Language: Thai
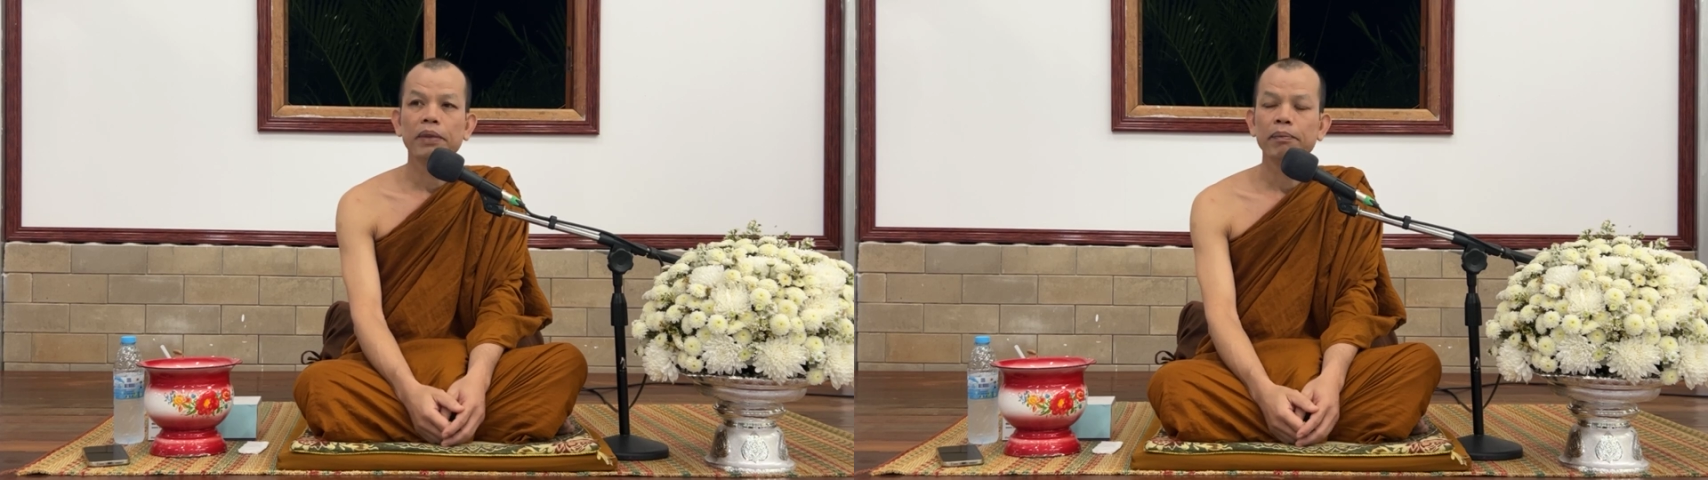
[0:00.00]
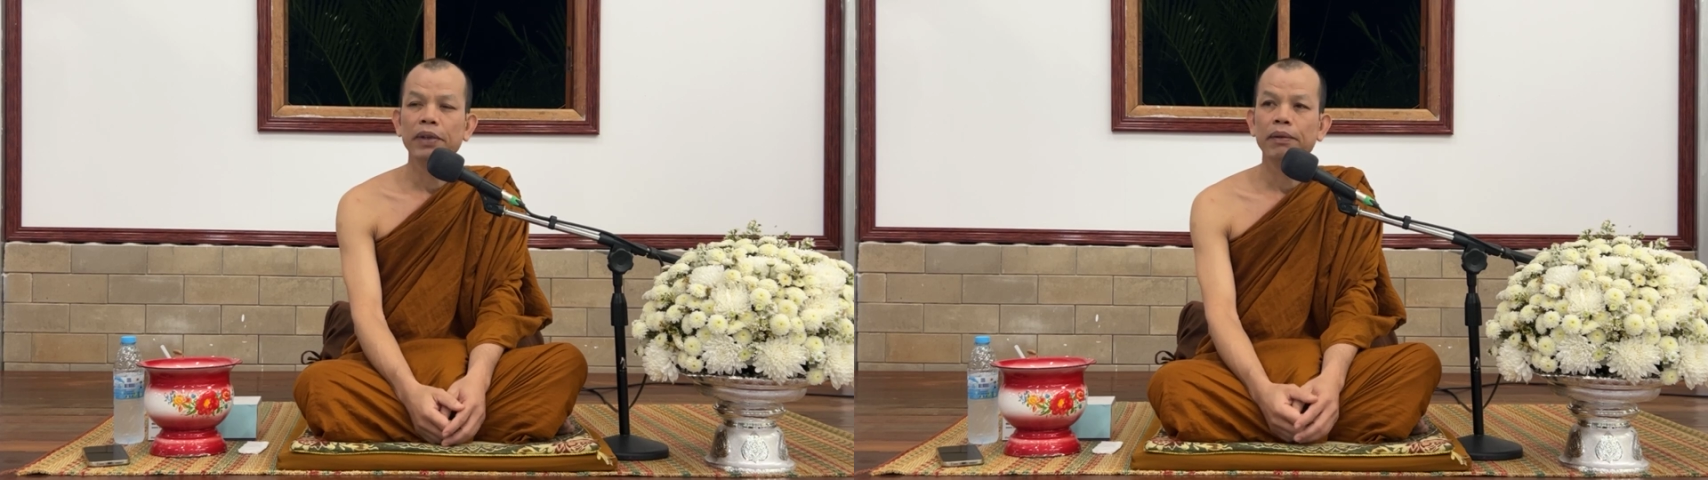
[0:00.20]

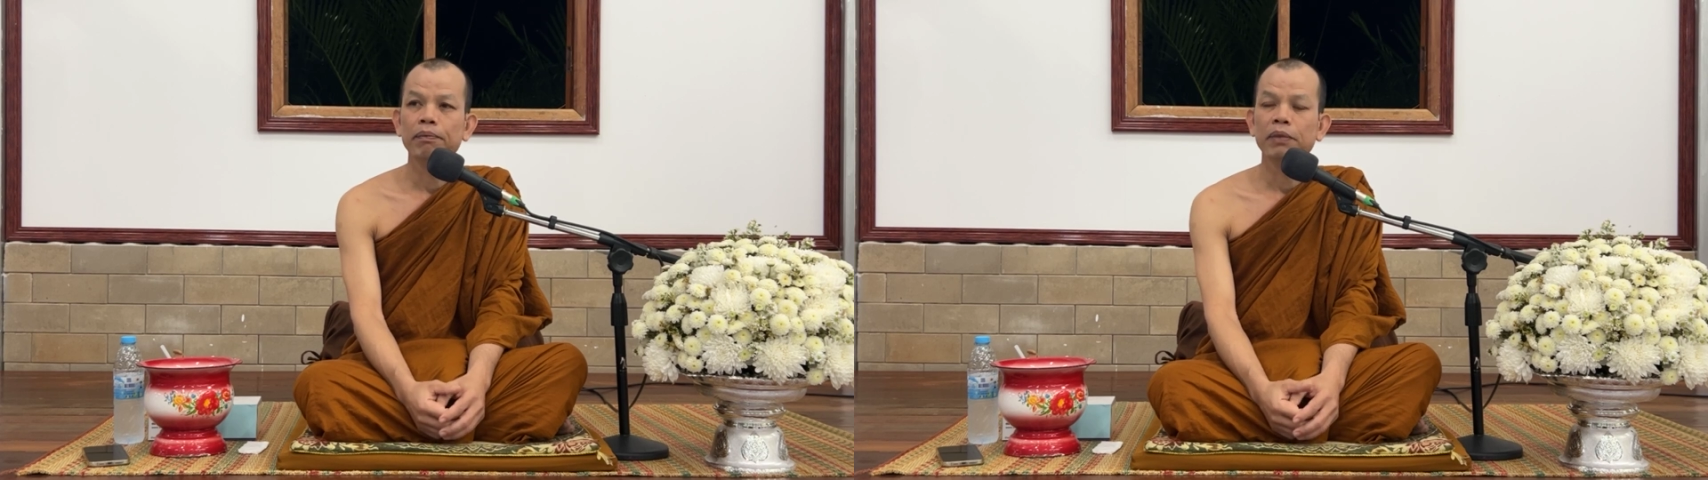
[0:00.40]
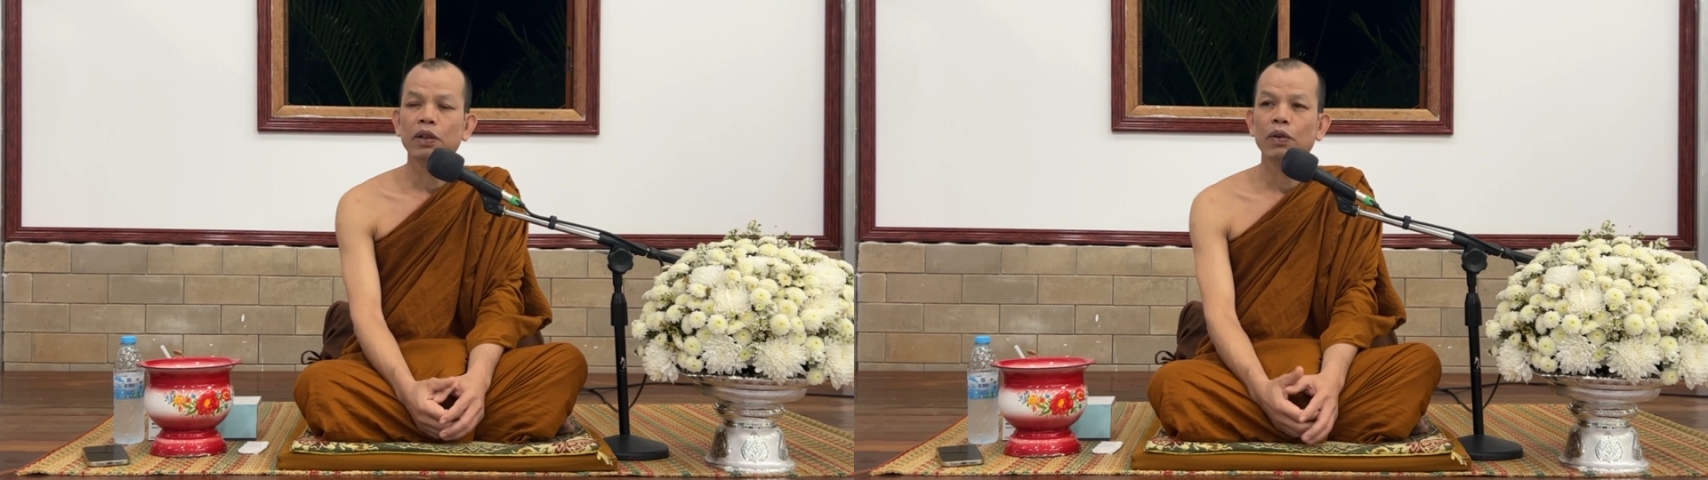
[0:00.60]
มันบีบ
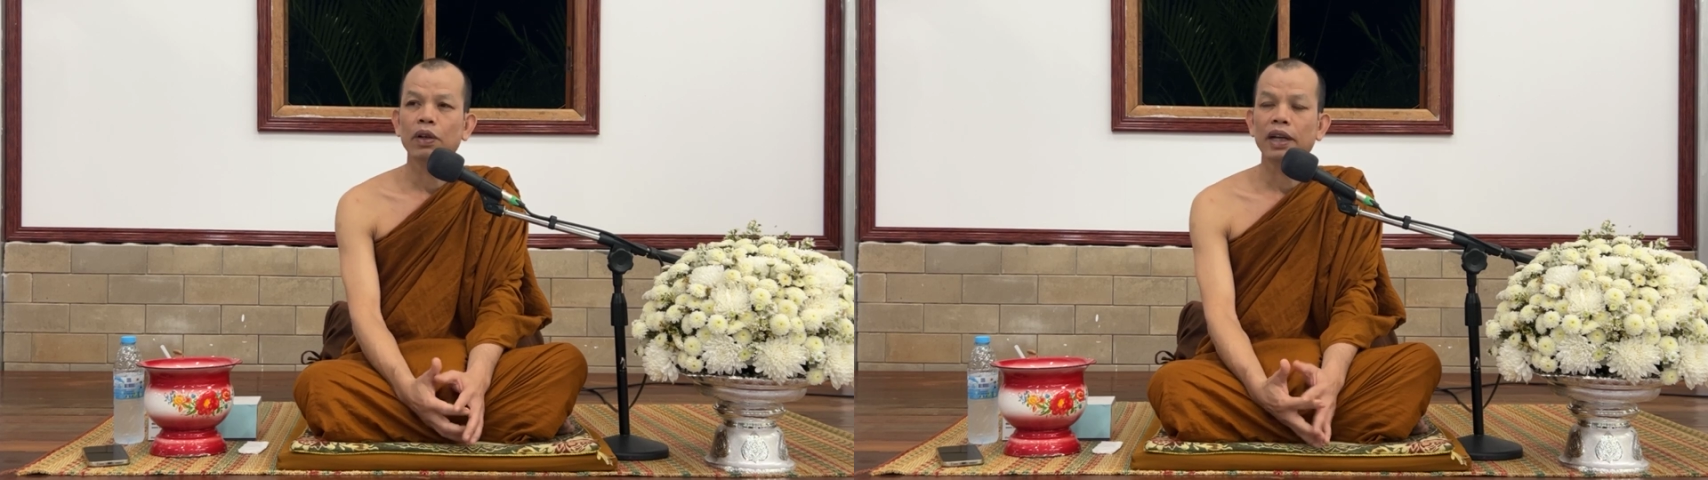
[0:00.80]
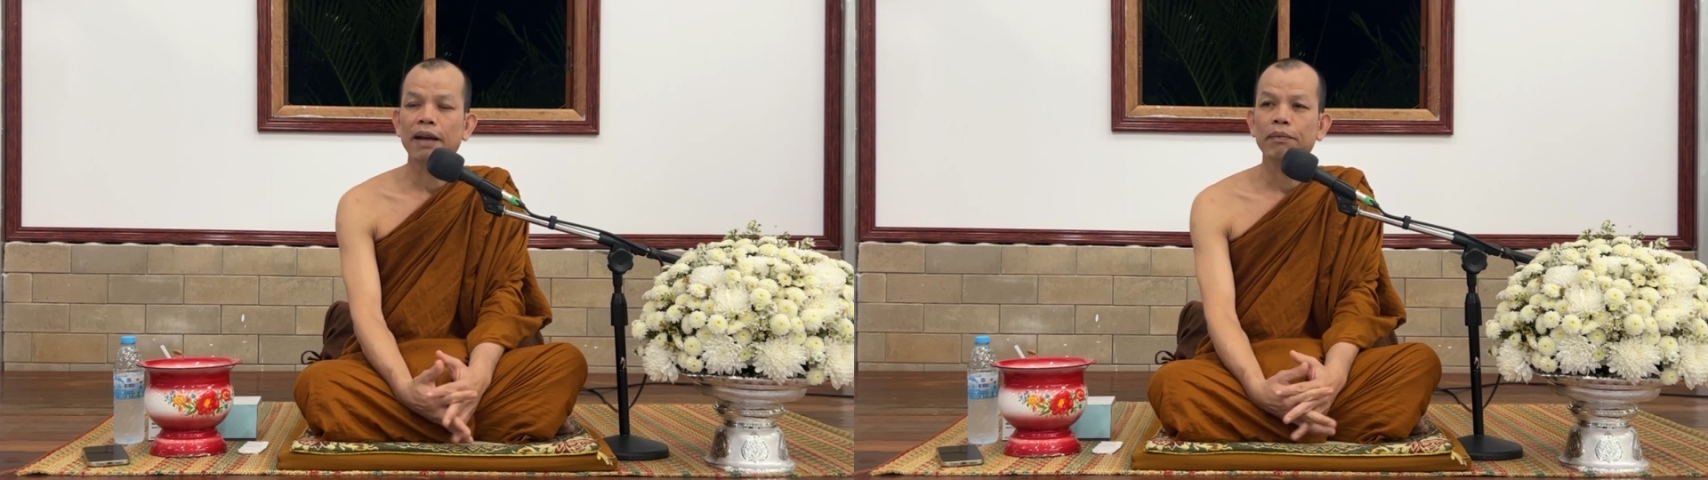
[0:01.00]
มันก
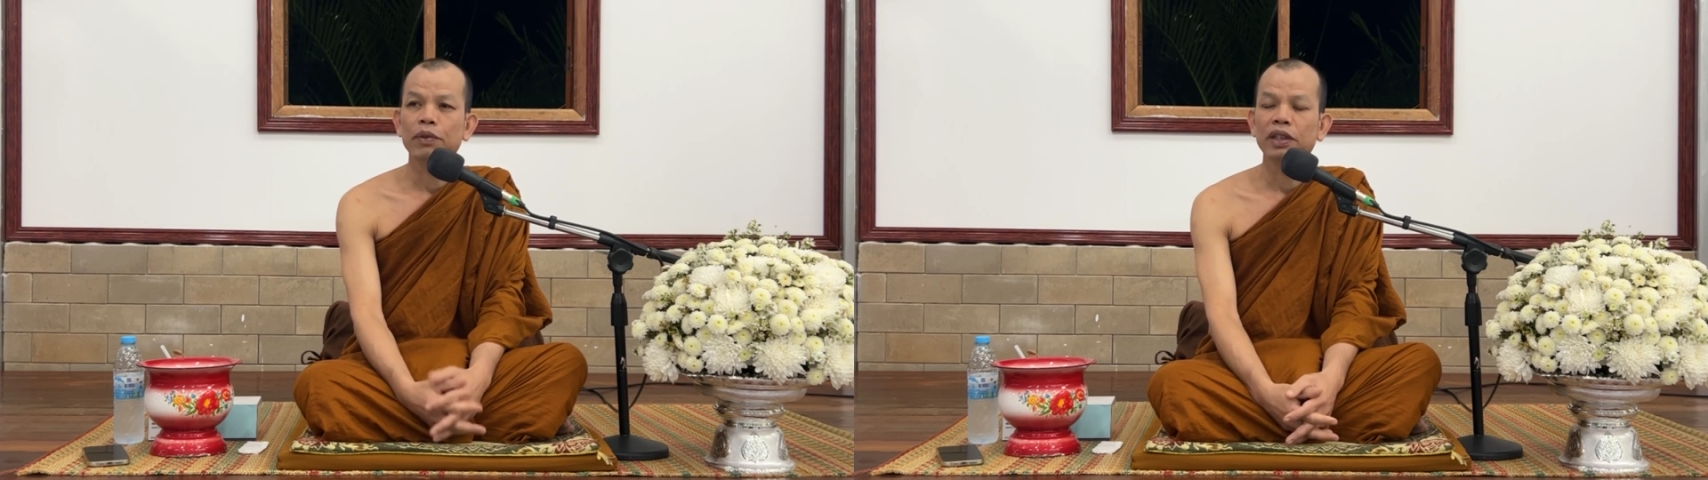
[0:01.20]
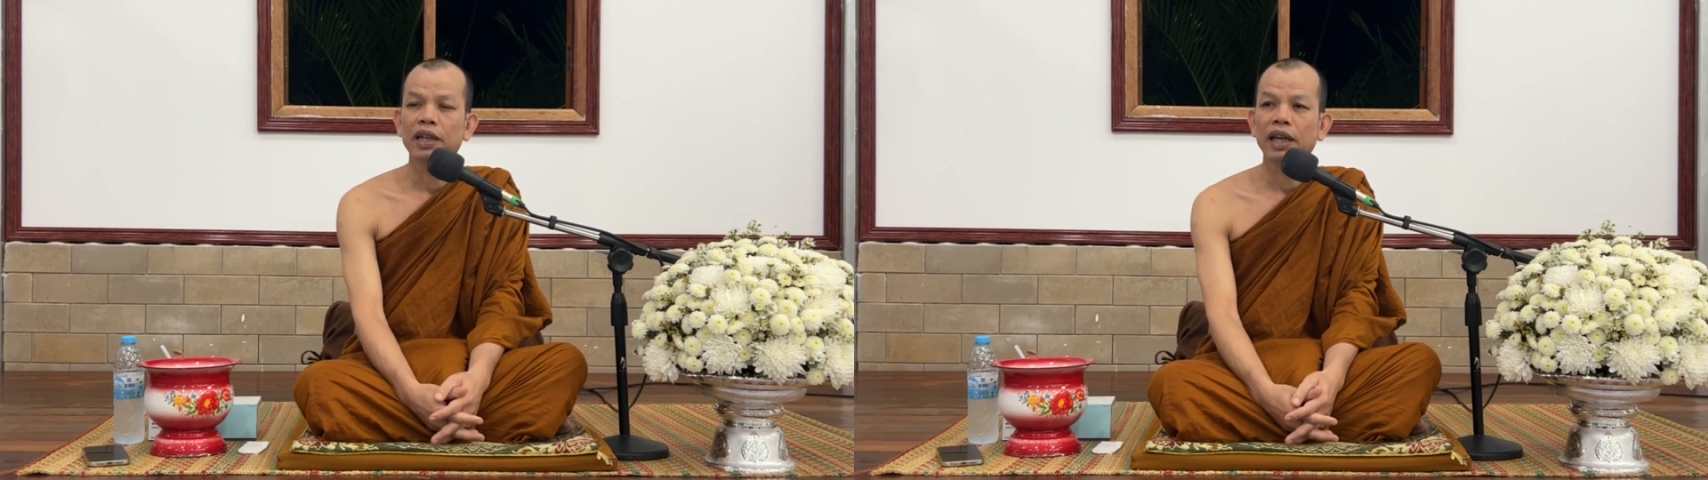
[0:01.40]
ดทับ
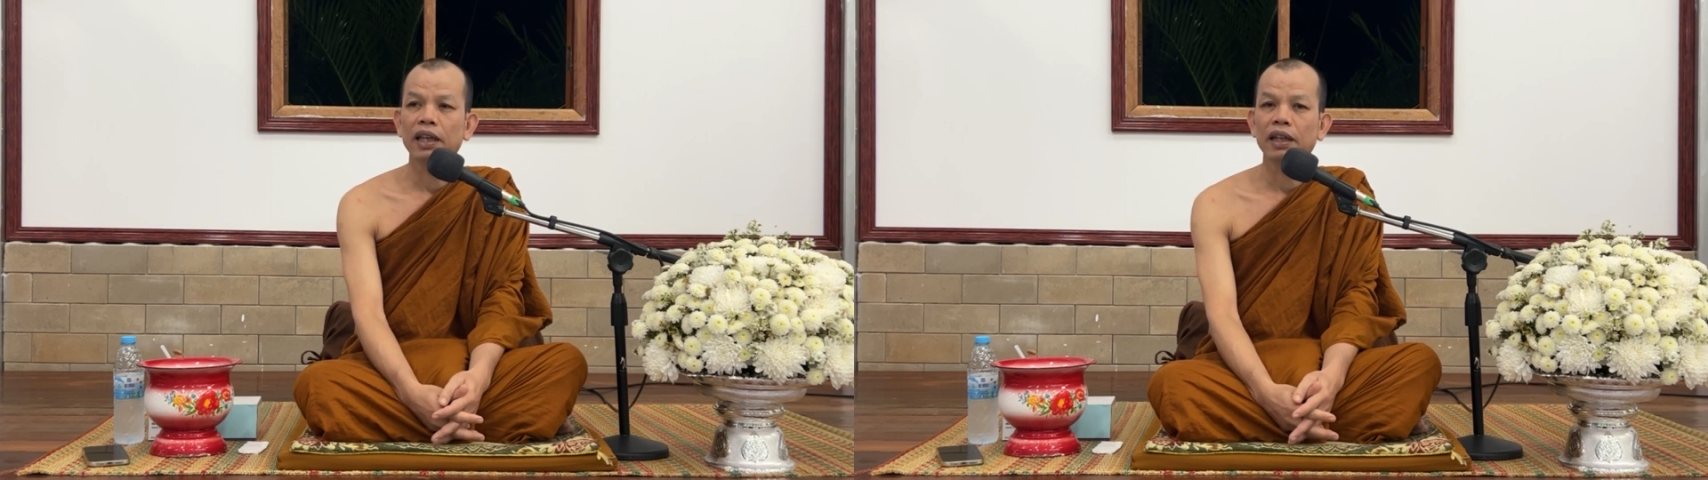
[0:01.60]
หัวใจ